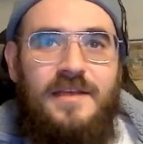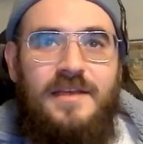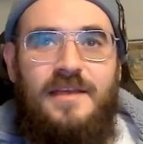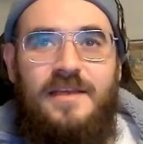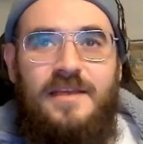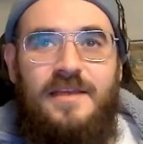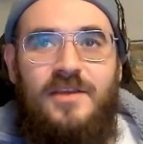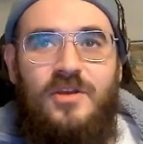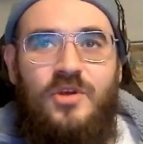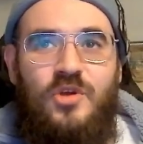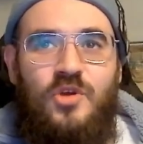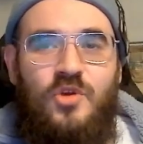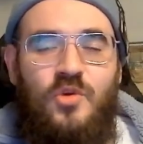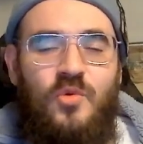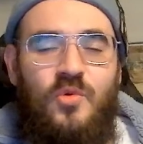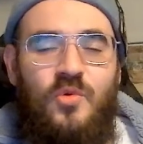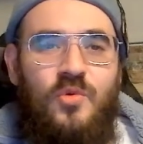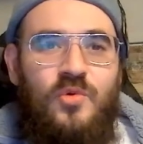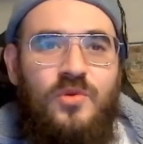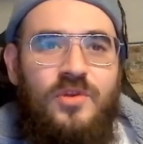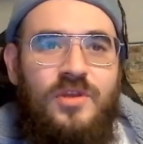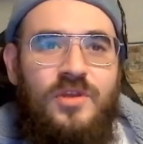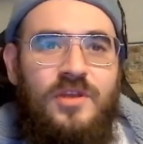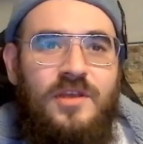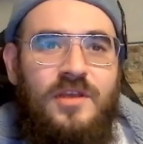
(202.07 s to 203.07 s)

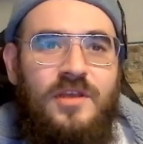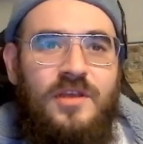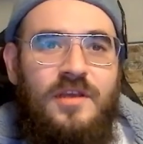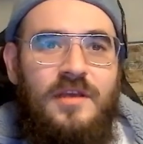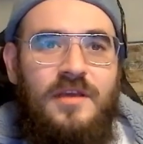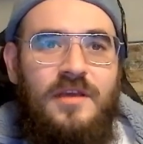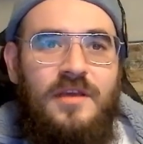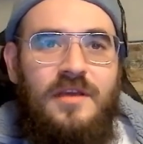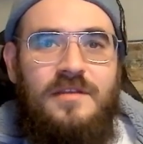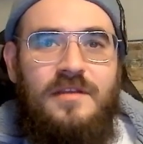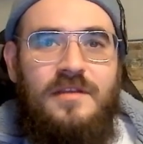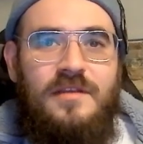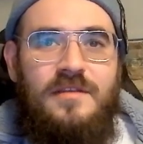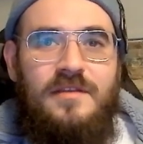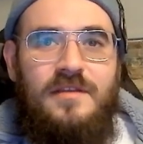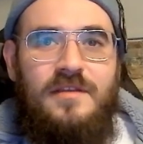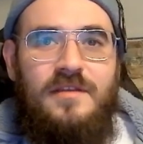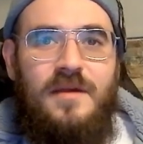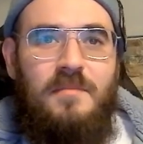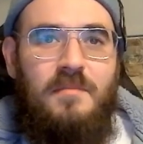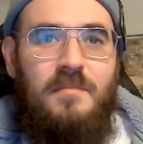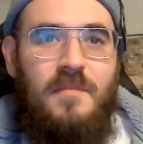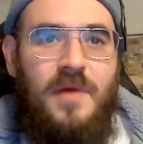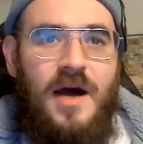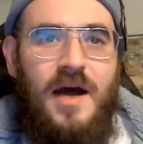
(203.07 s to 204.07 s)
июнь, и этот
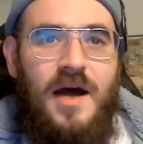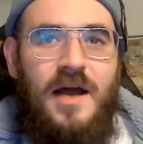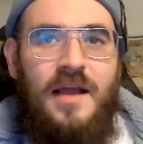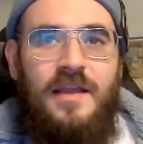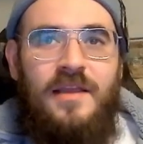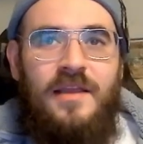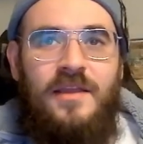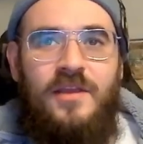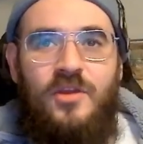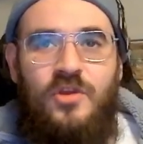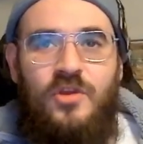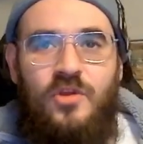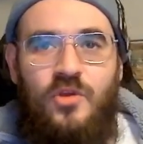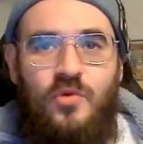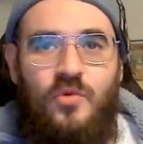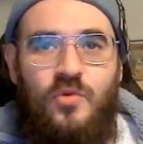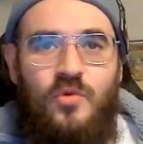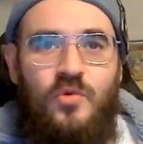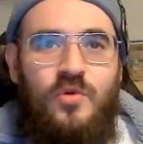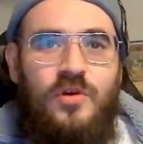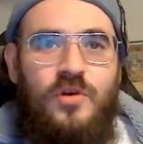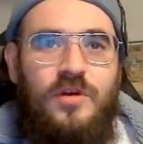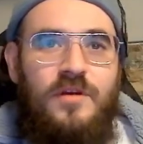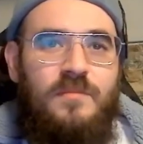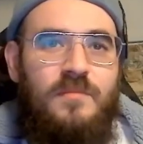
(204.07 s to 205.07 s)
э, май,
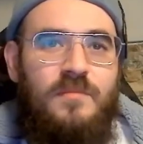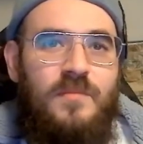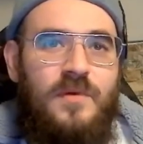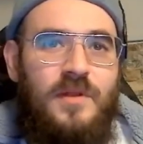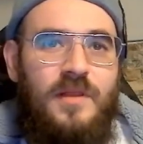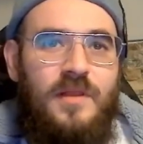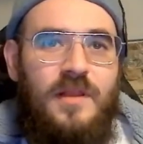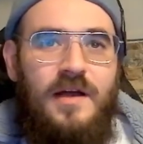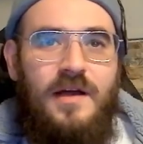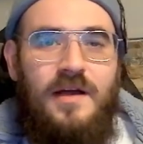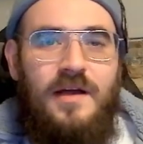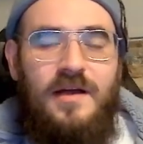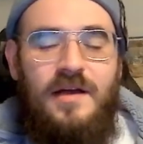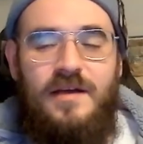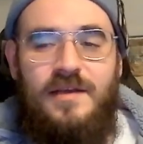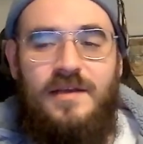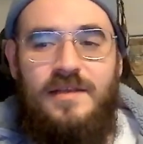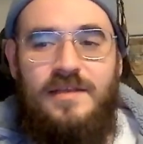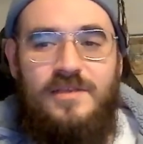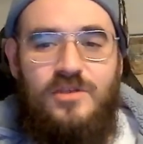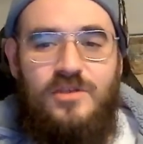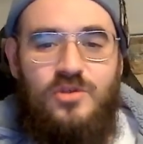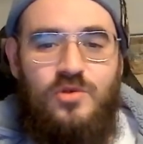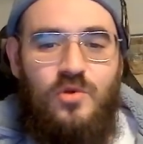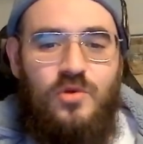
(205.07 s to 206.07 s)
июль было
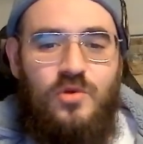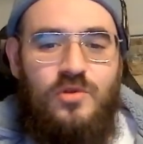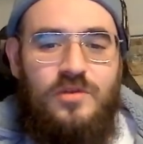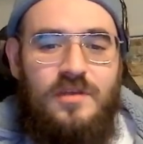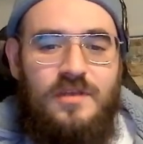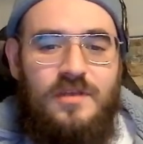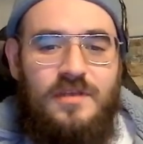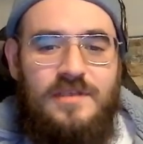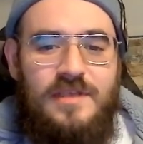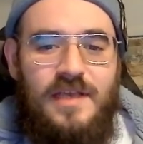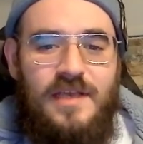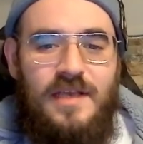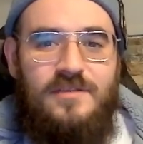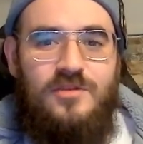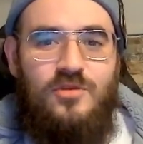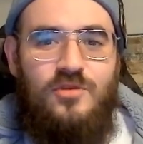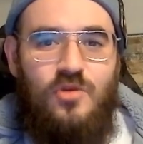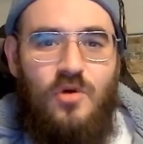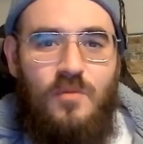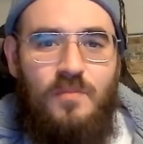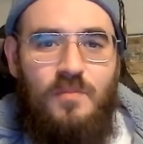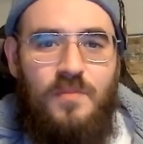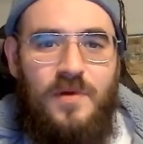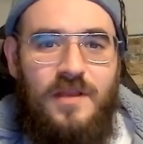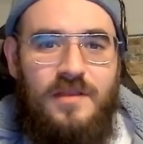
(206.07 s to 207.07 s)
за
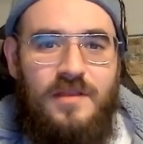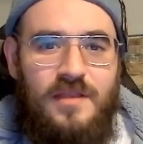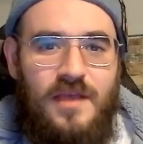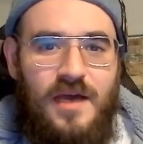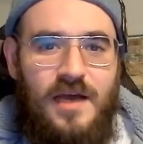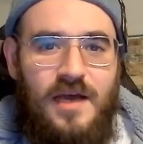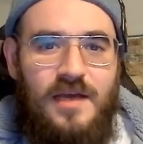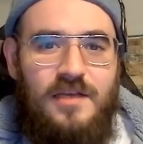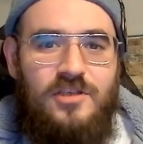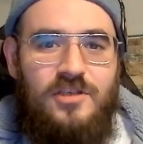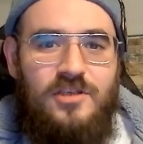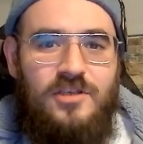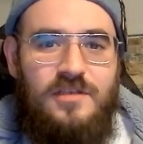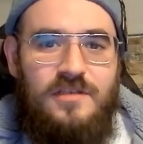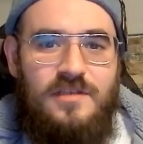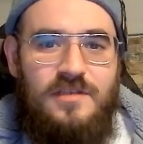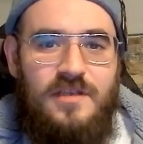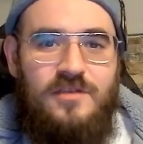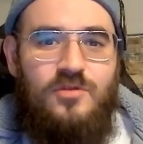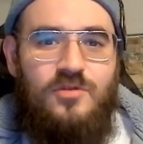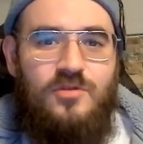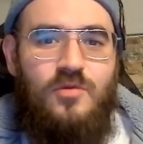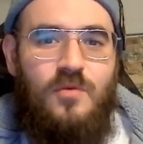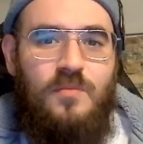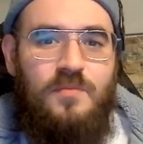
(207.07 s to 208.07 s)
100 продаж, за
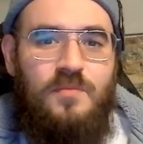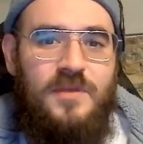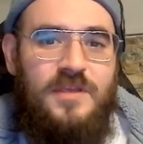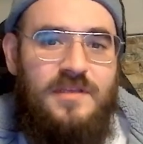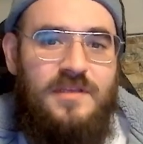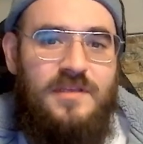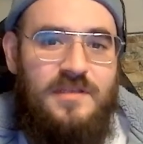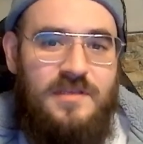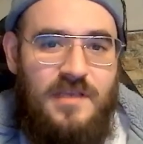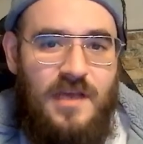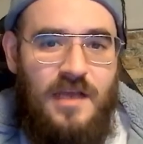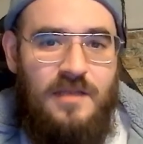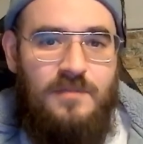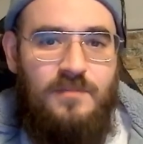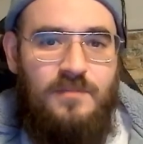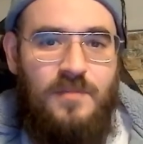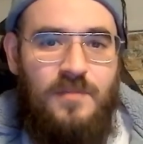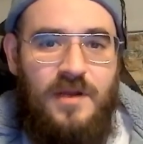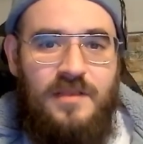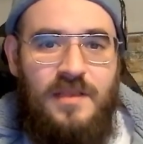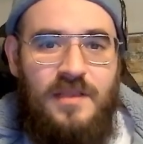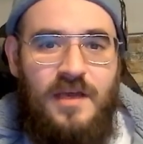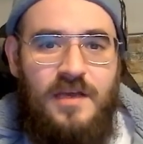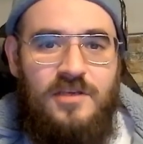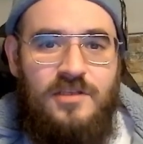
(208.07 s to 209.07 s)
150
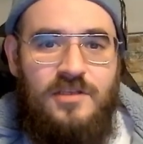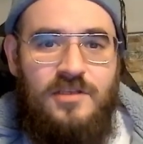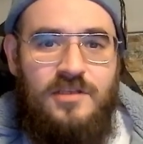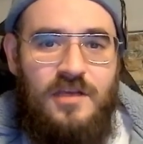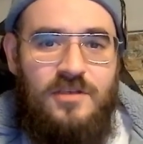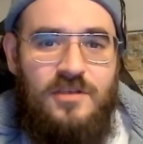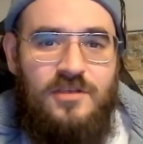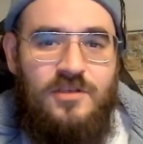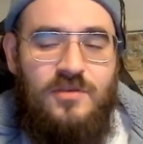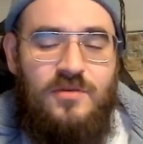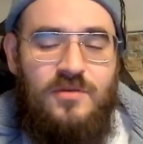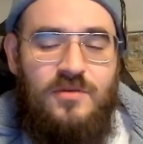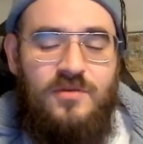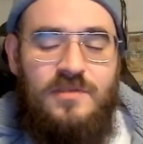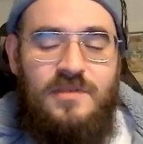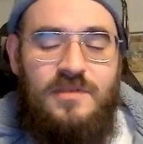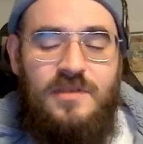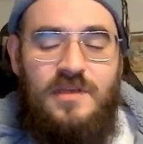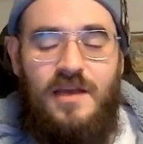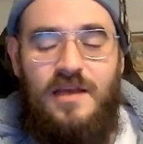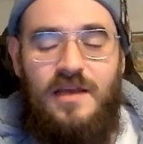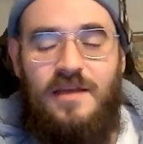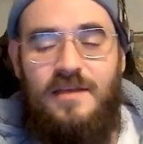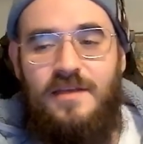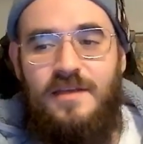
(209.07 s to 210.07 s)
продаж даже,
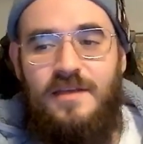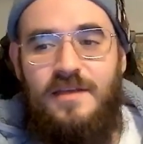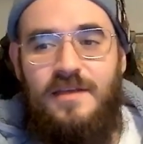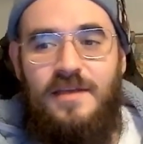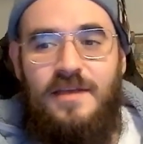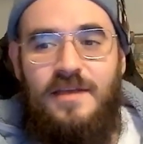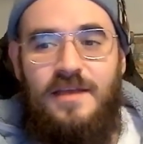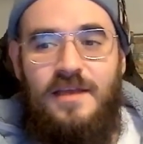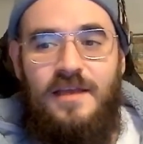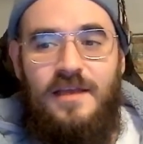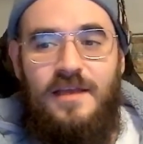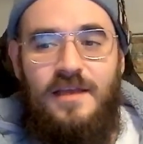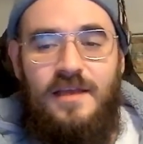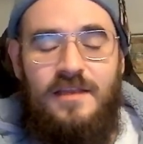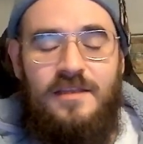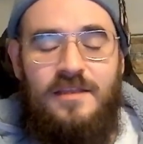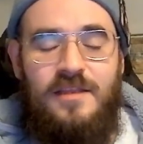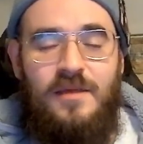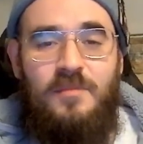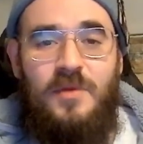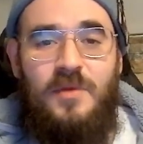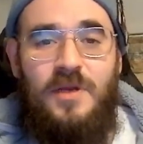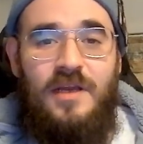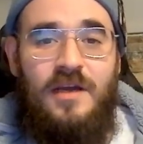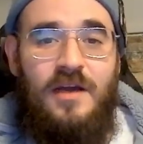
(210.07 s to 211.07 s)
друзья. Это
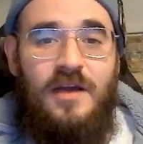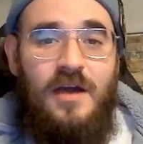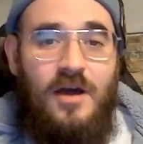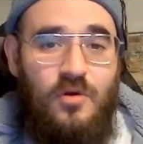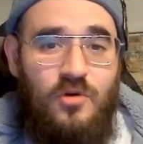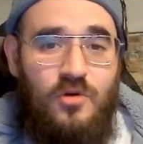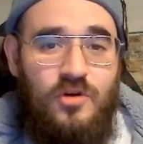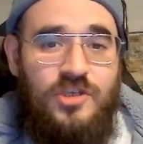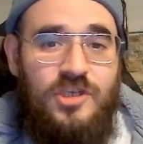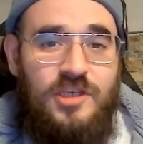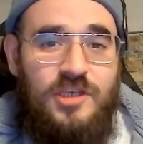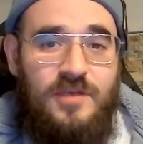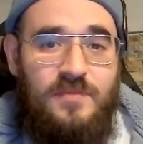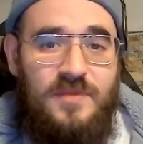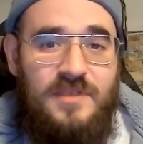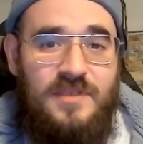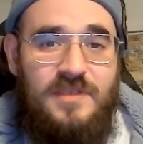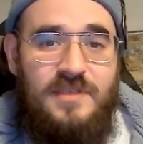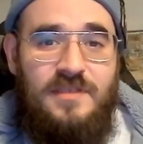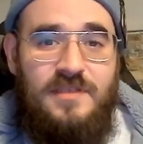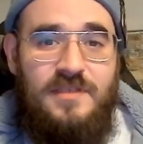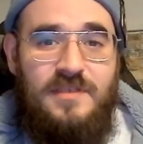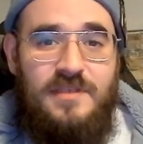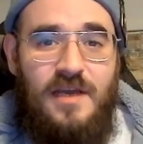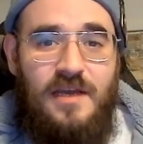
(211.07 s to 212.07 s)
были хорошие
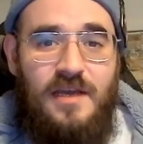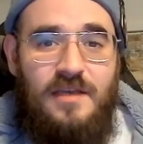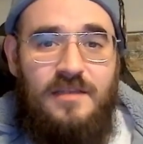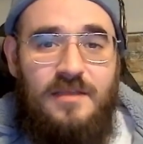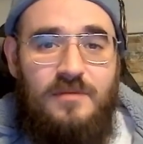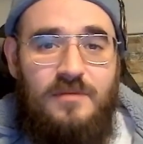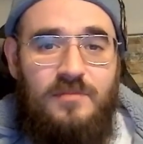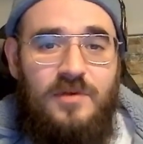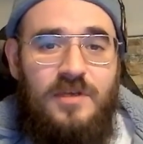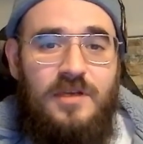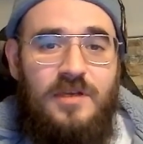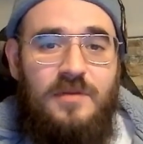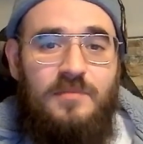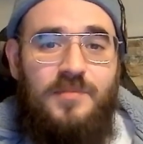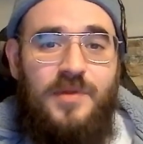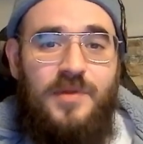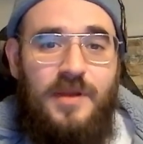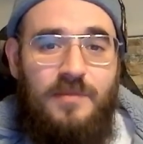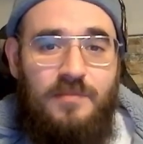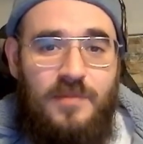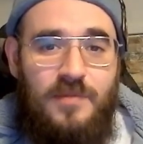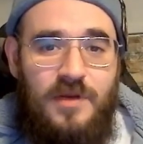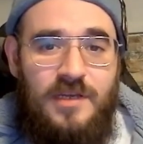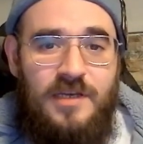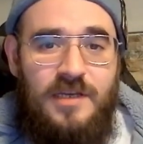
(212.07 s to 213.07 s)
месяца, это были
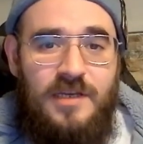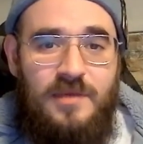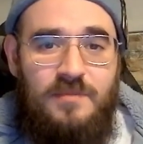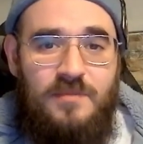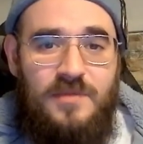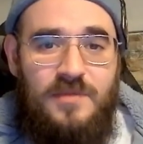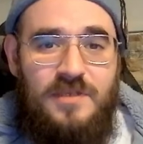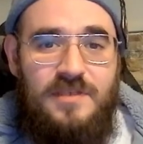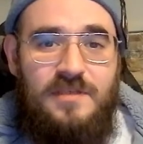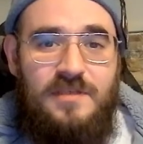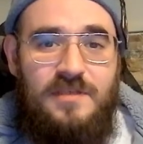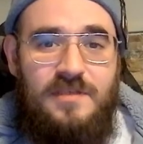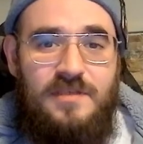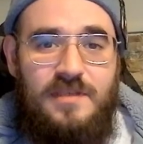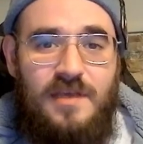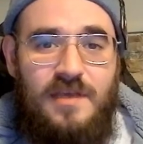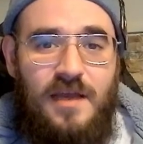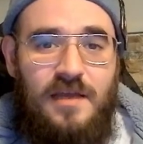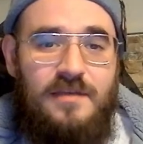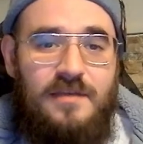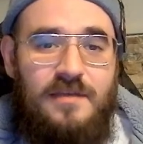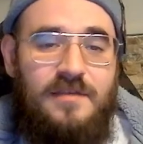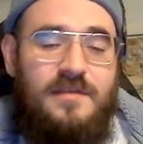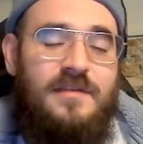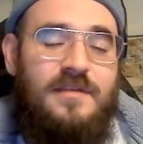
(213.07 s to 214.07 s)
прибыльные месяца.